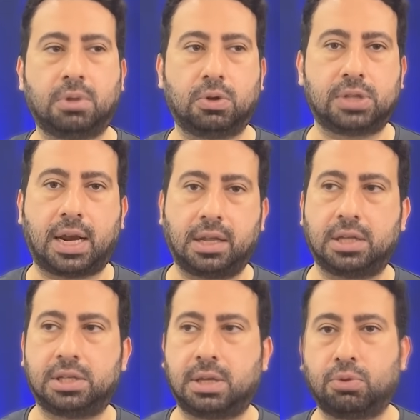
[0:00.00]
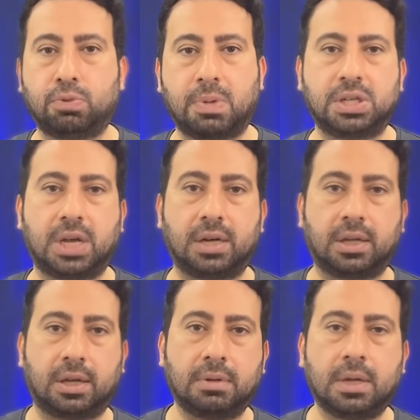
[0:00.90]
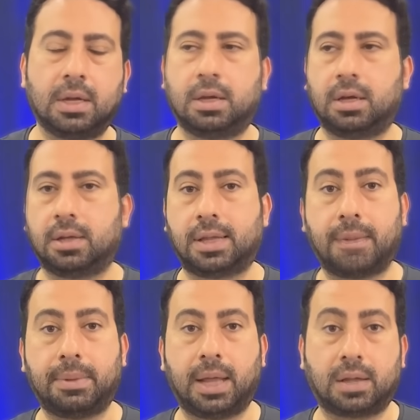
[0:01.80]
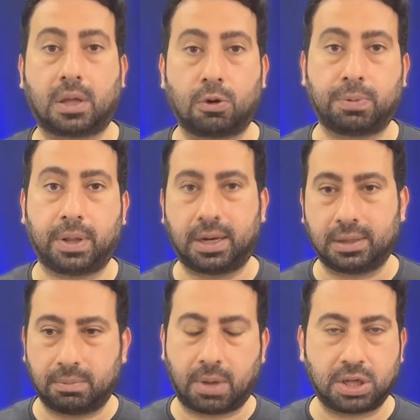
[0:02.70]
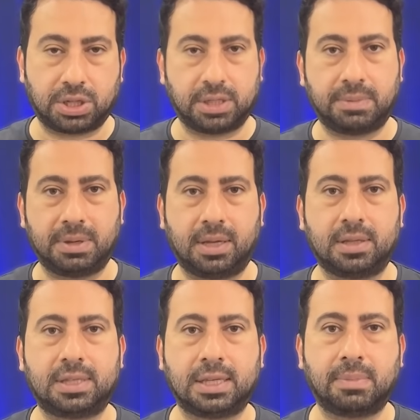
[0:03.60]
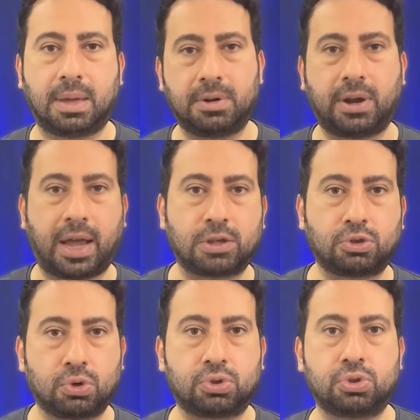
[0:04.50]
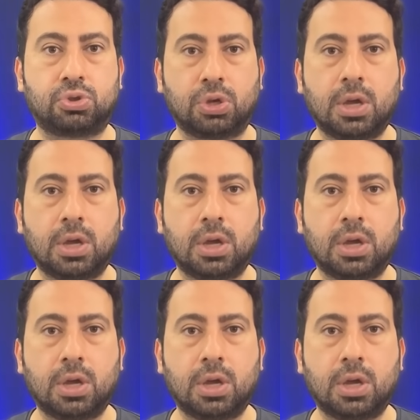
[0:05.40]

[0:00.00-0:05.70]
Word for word: Özellikle işte büyük maçlarda, derbilerde, Avrupalar maçlarını bir sinme, bir reaksiyonsuz